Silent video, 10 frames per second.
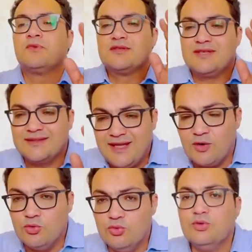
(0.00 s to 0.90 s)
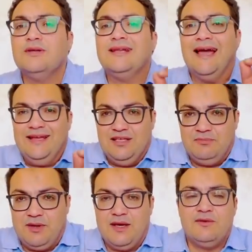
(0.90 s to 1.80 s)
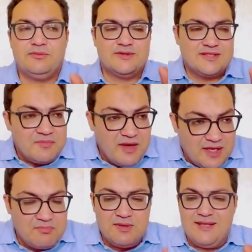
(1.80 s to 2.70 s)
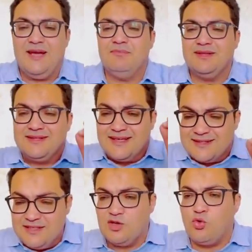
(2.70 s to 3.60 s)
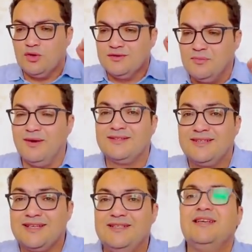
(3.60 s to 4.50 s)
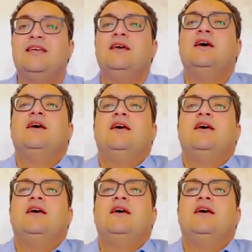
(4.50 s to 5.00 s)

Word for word: سطروا لعيبه في الزمالك بتعمل تكتيك وانضباط تكتيكي